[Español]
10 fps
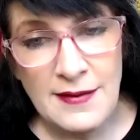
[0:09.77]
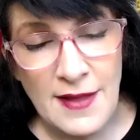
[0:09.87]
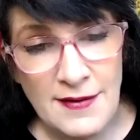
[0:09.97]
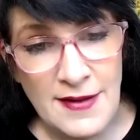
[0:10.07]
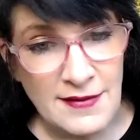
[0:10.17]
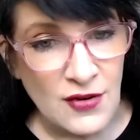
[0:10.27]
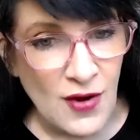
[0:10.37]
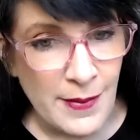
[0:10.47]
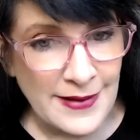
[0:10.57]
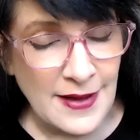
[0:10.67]
antes de
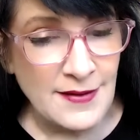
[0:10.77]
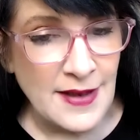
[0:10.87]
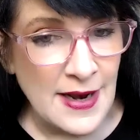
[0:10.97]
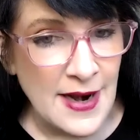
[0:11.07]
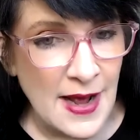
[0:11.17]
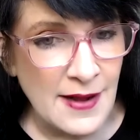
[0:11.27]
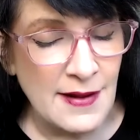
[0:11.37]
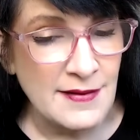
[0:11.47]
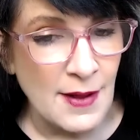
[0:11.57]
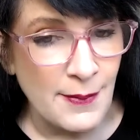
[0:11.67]
este Shabbat que se
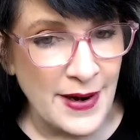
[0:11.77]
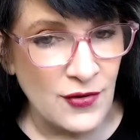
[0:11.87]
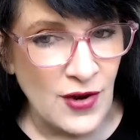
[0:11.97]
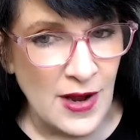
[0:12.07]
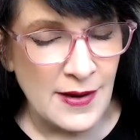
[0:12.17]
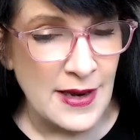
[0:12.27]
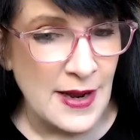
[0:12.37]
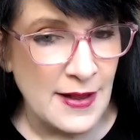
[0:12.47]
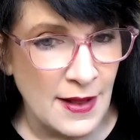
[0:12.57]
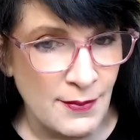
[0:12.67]
leerá esta Parashá
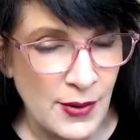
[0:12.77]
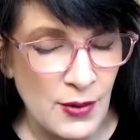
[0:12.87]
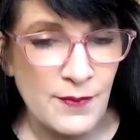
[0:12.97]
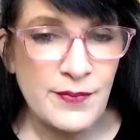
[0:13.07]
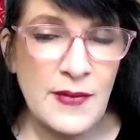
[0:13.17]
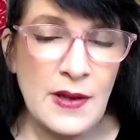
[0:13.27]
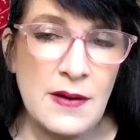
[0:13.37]
en el templo.